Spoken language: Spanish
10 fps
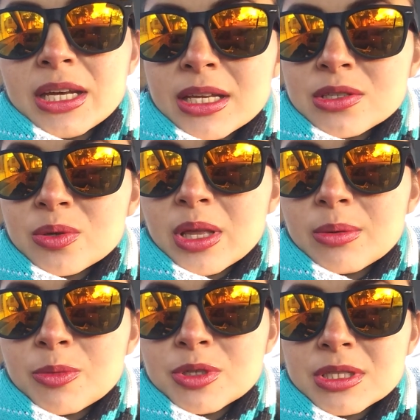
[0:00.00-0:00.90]
en la ciudad
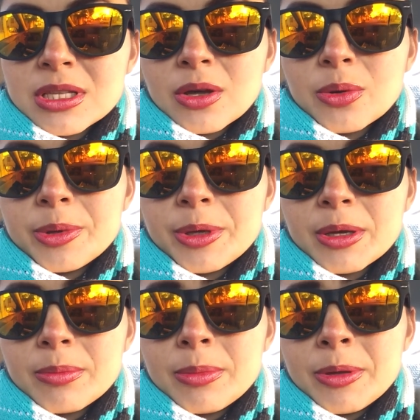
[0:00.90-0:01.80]
hemos estado
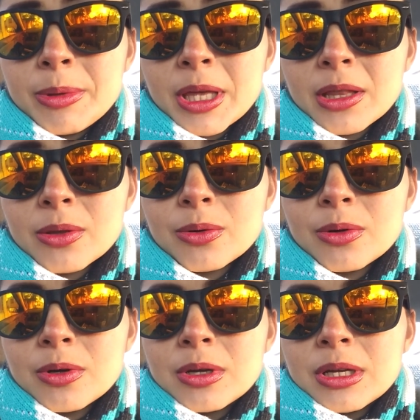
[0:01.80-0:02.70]
viviendo
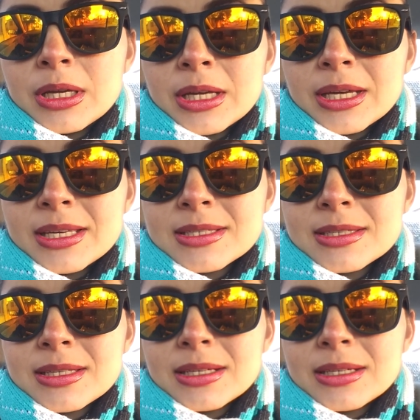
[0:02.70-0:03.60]

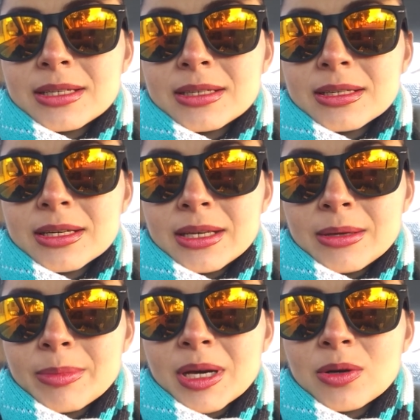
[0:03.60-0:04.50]
este
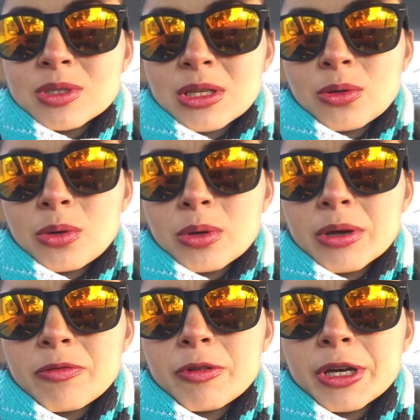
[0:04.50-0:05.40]
clima, o sea, todo lo
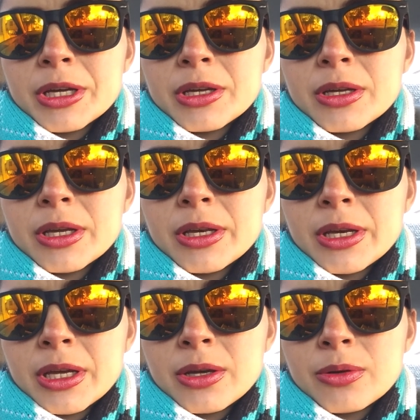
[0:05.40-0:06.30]
que fue
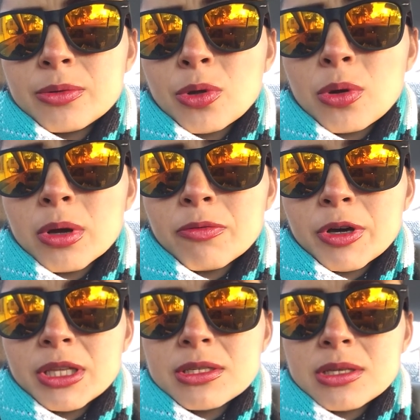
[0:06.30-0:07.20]
enero, todo lo que
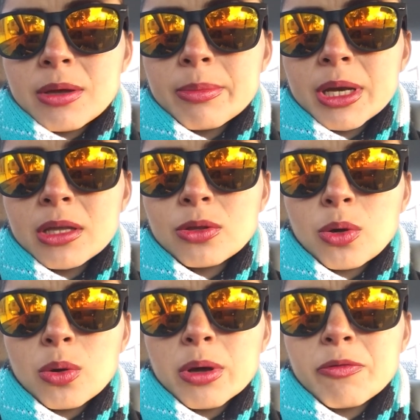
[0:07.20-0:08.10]
fue diciembre y
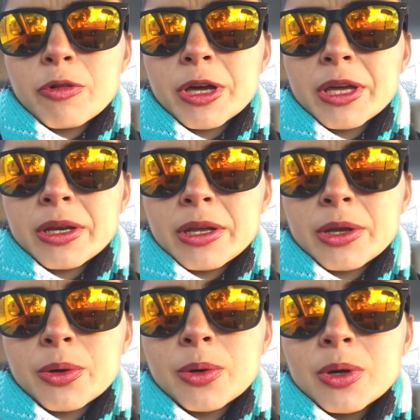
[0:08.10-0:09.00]
todo lo que fue
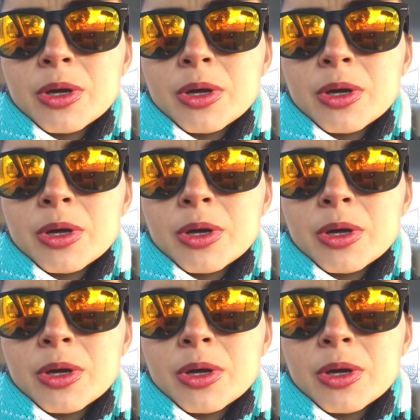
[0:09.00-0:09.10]
enero